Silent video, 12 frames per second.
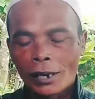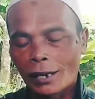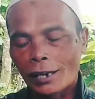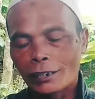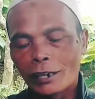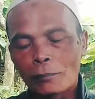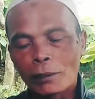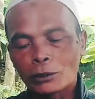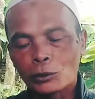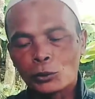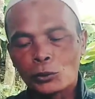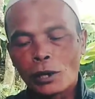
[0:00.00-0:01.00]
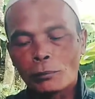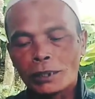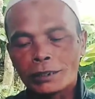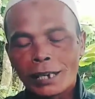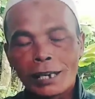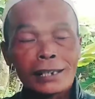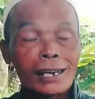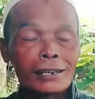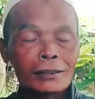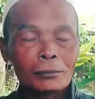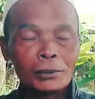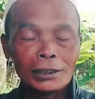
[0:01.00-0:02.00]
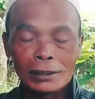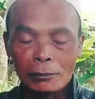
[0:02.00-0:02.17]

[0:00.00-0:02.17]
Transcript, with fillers: Kadang yang palsu juga bisa, yang bisa